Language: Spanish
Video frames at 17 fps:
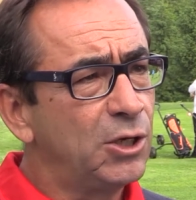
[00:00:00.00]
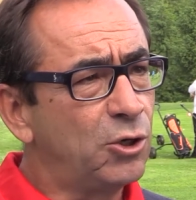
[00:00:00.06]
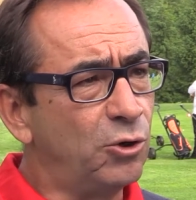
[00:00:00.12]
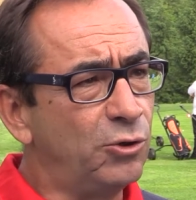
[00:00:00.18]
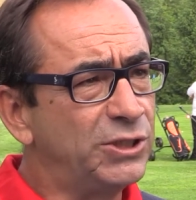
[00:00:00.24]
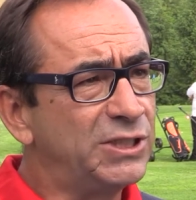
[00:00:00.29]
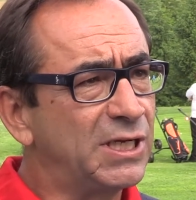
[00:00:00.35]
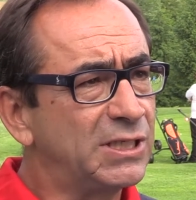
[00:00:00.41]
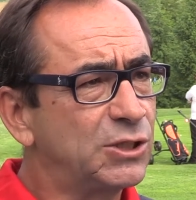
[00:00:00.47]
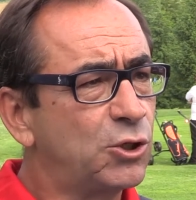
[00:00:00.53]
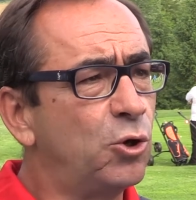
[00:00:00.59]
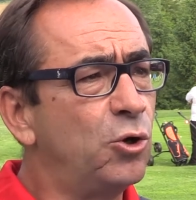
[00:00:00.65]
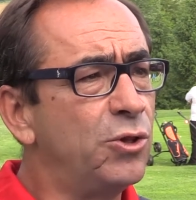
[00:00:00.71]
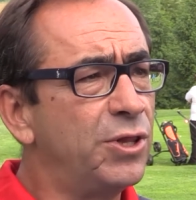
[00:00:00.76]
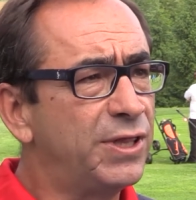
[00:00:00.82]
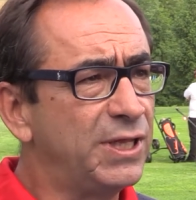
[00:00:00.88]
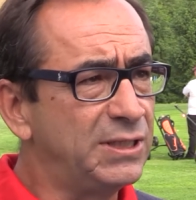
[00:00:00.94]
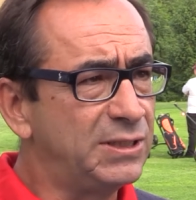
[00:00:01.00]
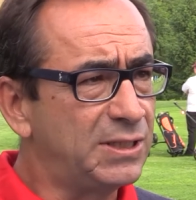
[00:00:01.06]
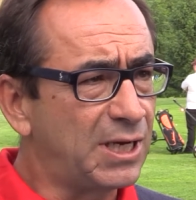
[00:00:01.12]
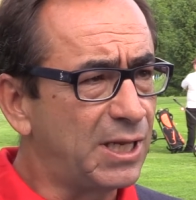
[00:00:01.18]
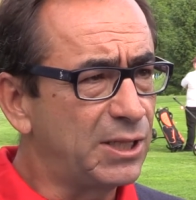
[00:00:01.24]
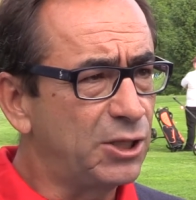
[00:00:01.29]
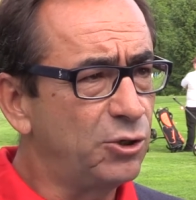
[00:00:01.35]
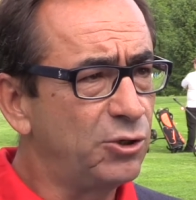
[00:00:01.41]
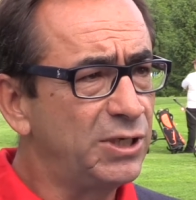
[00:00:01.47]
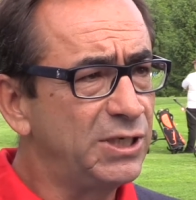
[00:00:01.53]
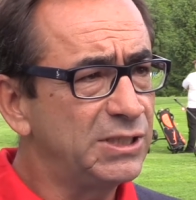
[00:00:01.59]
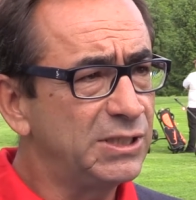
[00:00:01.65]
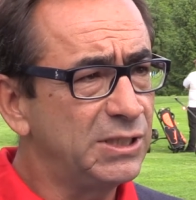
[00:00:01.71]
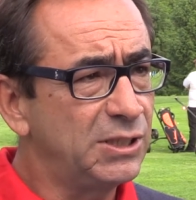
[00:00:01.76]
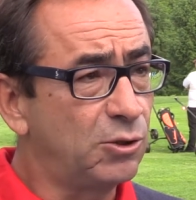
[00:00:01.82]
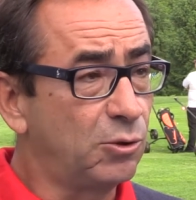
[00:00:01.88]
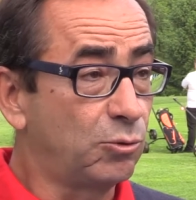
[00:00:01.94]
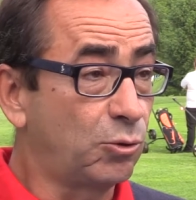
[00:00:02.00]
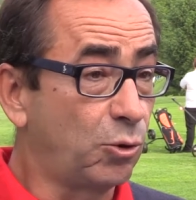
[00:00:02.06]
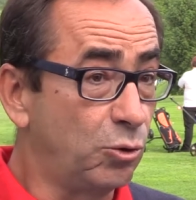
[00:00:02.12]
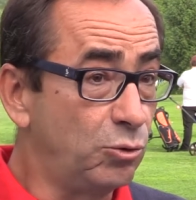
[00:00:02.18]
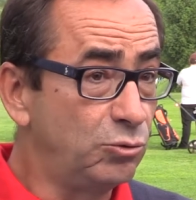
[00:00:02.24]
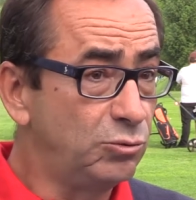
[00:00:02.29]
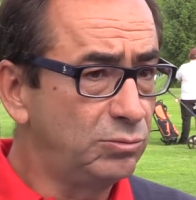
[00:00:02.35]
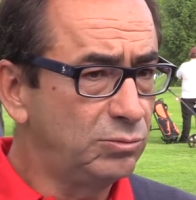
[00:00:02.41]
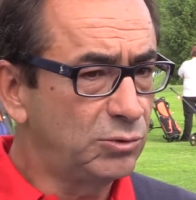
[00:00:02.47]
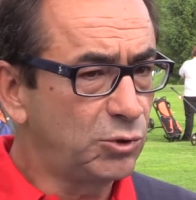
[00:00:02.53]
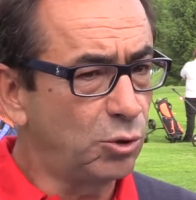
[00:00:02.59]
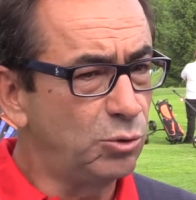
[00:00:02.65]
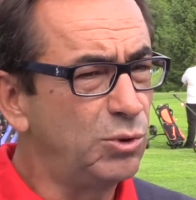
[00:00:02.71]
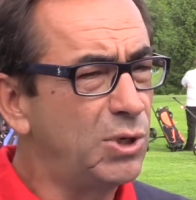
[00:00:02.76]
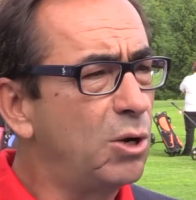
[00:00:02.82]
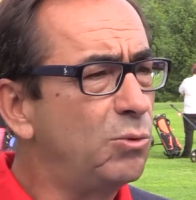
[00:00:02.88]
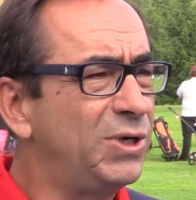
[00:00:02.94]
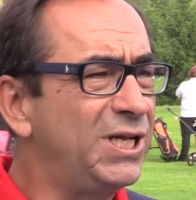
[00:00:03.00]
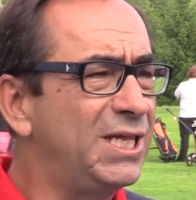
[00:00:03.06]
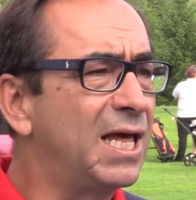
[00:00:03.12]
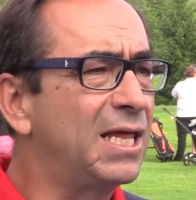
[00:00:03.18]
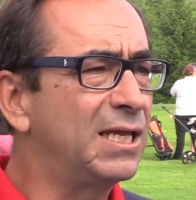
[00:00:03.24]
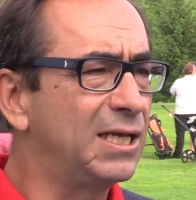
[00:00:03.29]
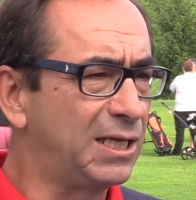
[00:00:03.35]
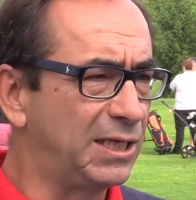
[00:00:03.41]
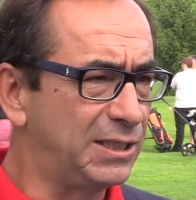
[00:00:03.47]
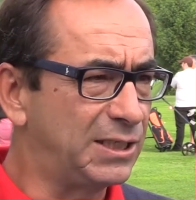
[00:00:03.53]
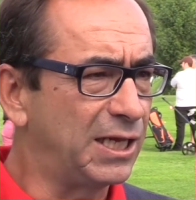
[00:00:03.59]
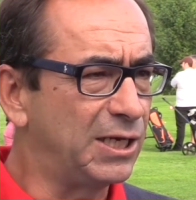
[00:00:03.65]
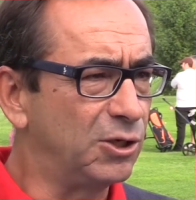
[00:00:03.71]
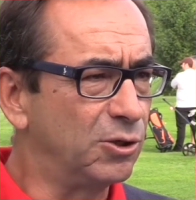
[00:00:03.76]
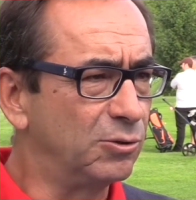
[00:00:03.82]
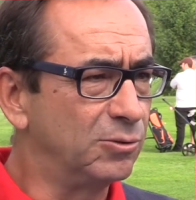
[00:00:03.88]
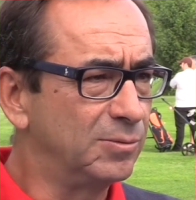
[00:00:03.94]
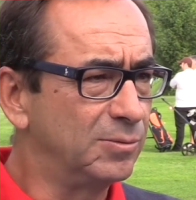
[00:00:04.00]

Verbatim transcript: con esas concentraciones y con, una unidad de criterio,